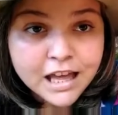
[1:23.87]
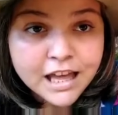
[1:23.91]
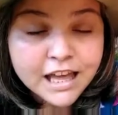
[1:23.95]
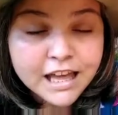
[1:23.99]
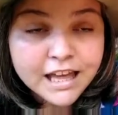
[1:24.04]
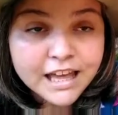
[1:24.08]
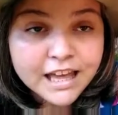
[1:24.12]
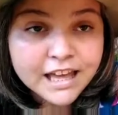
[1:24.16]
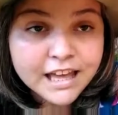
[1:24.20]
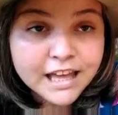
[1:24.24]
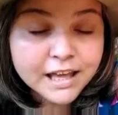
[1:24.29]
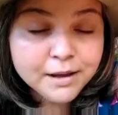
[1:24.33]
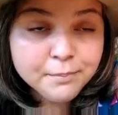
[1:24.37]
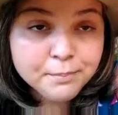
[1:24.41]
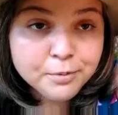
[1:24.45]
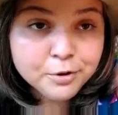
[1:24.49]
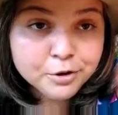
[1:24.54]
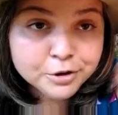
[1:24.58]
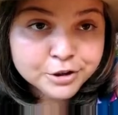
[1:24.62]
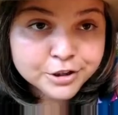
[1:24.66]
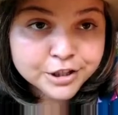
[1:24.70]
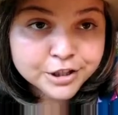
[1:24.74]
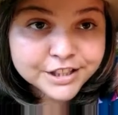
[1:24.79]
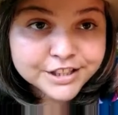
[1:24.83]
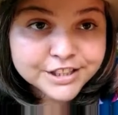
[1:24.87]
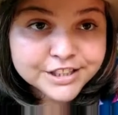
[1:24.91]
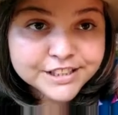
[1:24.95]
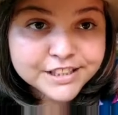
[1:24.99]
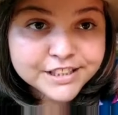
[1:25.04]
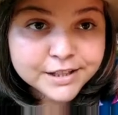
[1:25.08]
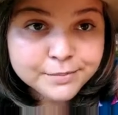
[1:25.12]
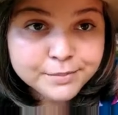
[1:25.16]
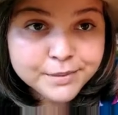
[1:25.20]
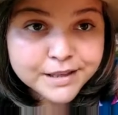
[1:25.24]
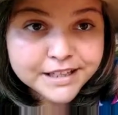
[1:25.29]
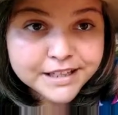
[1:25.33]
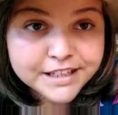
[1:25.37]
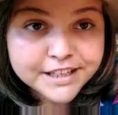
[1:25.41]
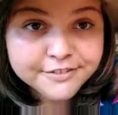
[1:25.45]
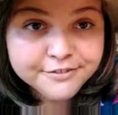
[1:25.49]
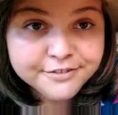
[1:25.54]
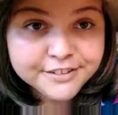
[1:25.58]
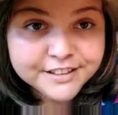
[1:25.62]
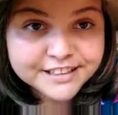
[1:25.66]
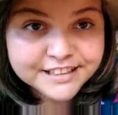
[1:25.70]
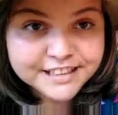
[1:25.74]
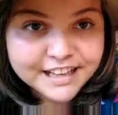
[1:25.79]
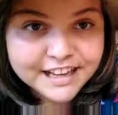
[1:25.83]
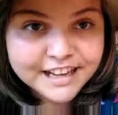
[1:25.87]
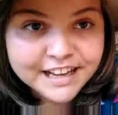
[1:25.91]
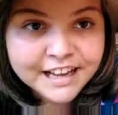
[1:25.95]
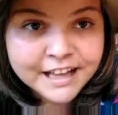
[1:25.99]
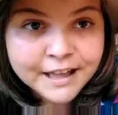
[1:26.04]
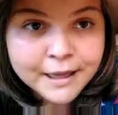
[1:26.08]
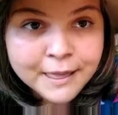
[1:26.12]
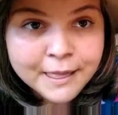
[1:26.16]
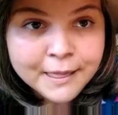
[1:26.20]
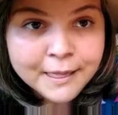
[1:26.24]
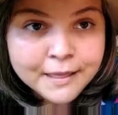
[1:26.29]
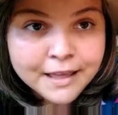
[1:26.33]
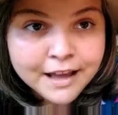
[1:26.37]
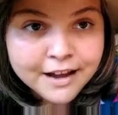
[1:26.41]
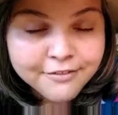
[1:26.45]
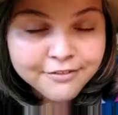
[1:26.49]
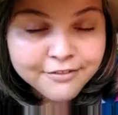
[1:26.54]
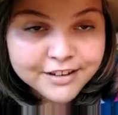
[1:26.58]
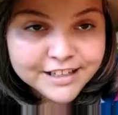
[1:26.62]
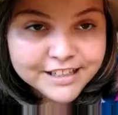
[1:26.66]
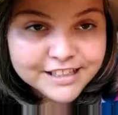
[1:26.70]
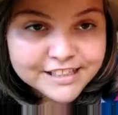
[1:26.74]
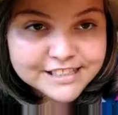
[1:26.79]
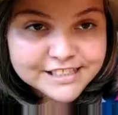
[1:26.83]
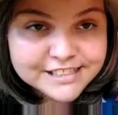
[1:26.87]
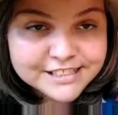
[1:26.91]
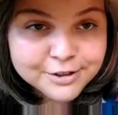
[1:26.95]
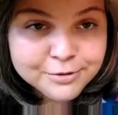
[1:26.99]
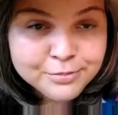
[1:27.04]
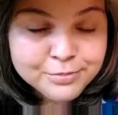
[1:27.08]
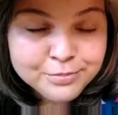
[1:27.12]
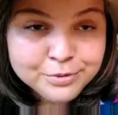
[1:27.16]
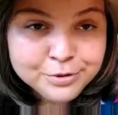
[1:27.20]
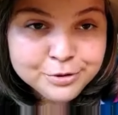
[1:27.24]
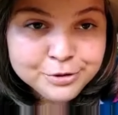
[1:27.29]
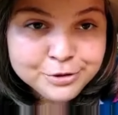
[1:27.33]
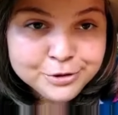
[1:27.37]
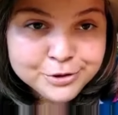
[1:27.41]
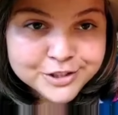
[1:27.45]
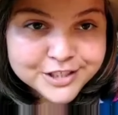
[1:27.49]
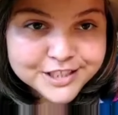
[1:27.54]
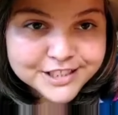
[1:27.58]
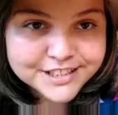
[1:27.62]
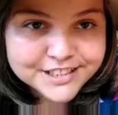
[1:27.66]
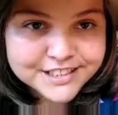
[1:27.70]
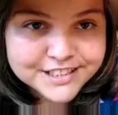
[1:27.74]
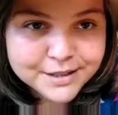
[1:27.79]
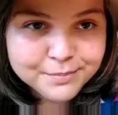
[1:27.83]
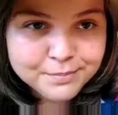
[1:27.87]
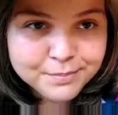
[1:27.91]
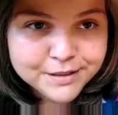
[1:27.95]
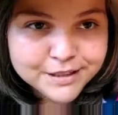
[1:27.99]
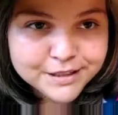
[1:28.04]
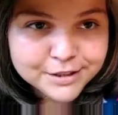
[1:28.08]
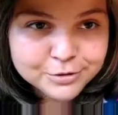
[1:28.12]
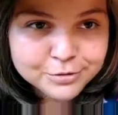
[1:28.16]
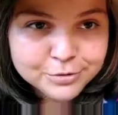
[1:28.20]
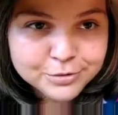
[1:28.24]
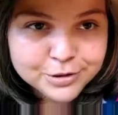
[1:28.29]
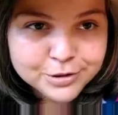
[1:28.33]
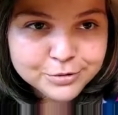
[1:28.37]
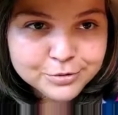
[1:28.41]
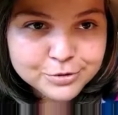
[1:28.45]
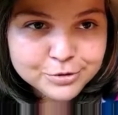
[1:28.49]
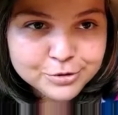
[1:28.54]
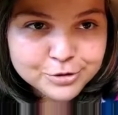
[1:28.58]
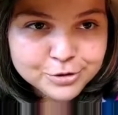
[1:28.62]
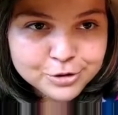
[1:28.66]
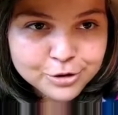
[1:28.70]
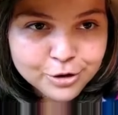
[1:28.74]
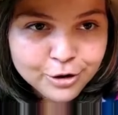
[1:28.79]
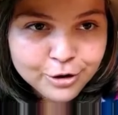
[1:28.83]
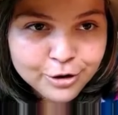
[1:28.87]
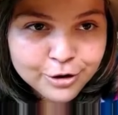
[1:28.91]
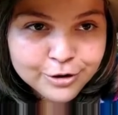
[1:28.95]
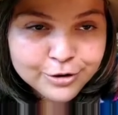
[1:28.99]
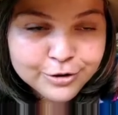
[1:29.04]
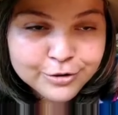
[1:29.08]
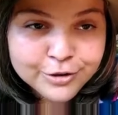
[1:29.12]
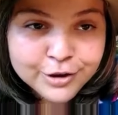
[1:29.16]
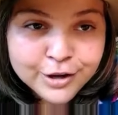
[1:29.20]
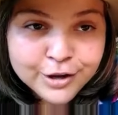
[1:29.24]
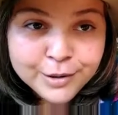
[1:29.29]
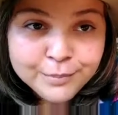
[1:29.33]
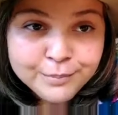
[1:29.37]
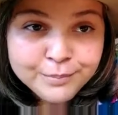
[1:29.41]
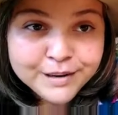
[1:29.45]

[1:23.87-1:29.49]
É, é importante também evitar a variação brusca de temperatura no solo.